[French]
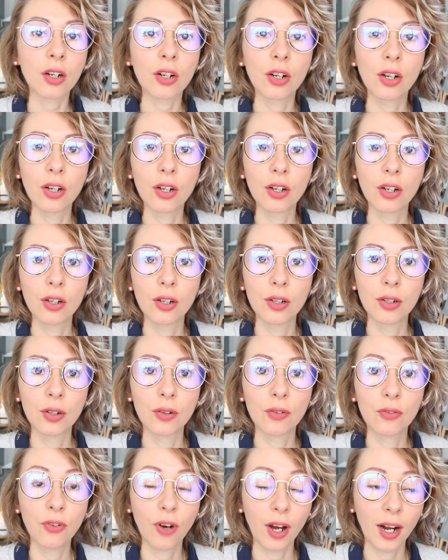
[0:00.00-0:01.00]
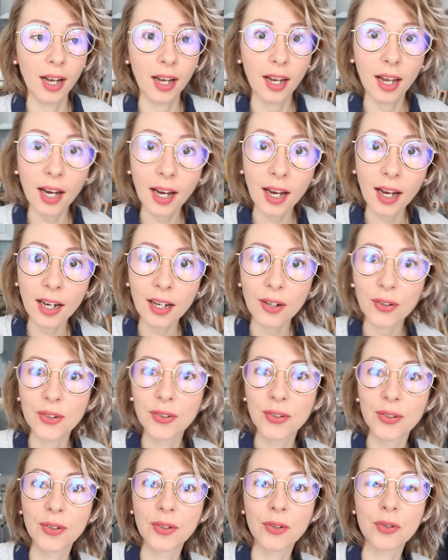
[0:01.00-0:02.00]
Euh, euh, voilà,
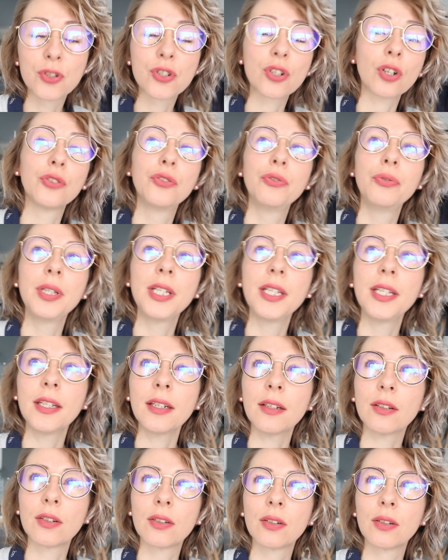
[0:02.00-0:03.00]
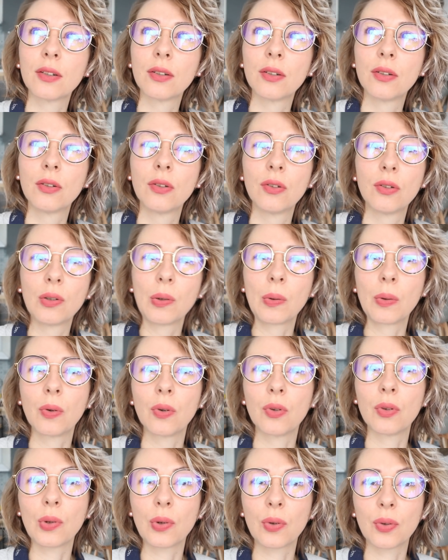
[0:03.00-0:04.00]
euh, aujourd'hui,
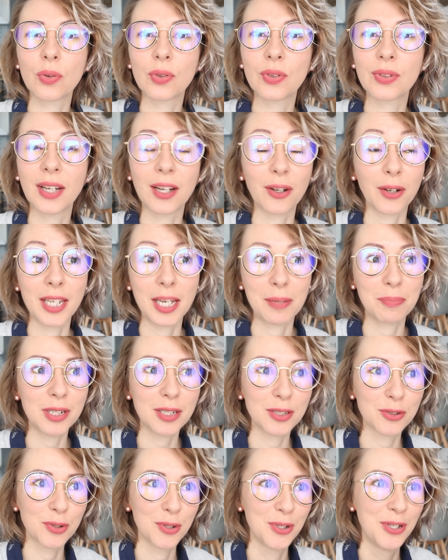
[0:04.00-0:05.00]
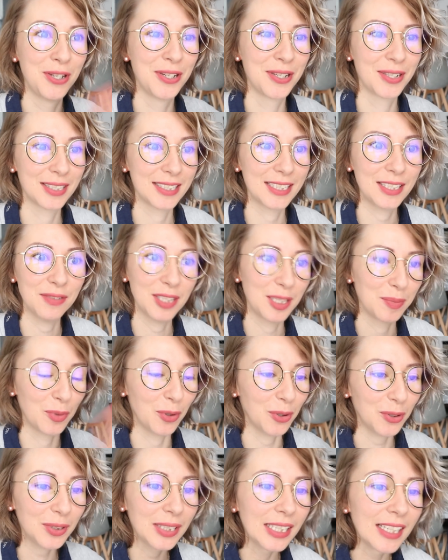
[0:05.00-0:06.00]
alors il y a plein
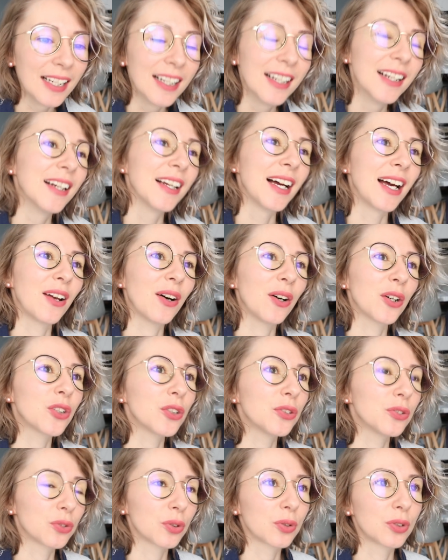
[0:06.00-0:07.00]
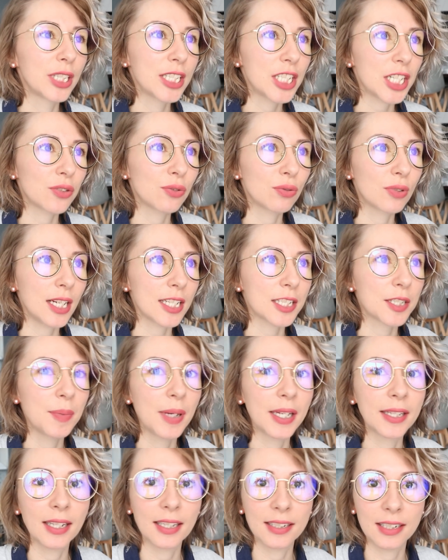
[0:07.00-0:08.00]
d'événements. Alors donc déjà toute la
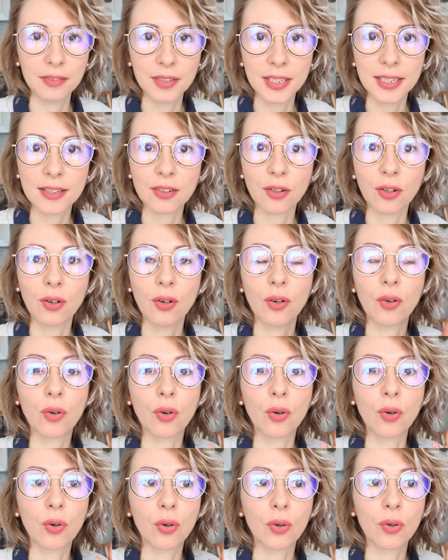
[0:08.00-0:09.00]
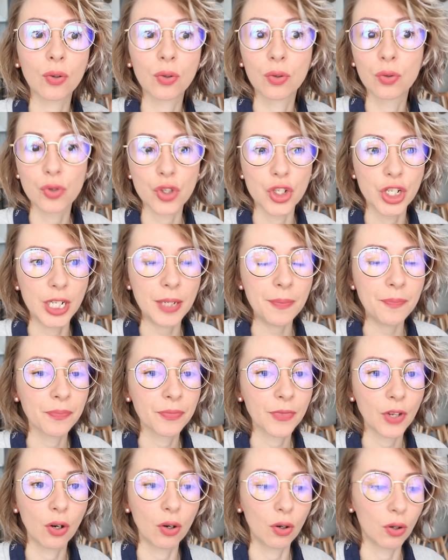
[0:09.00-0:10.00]
semaine, la David est en, congé,
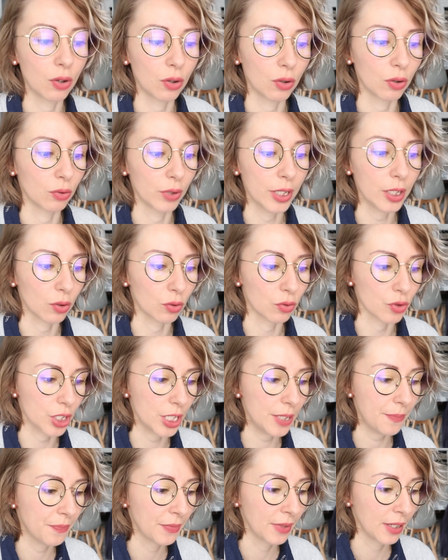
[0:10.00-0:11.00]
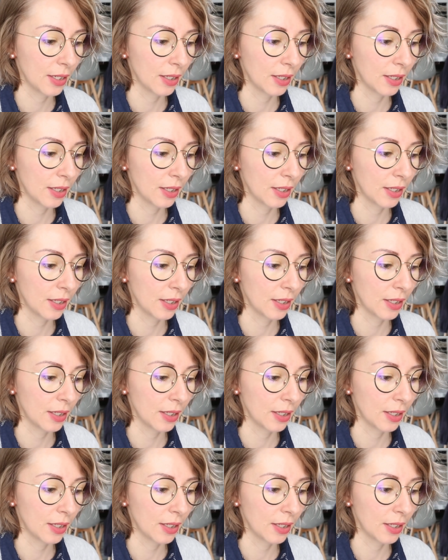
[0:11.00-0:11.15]
en, ouais, en congé.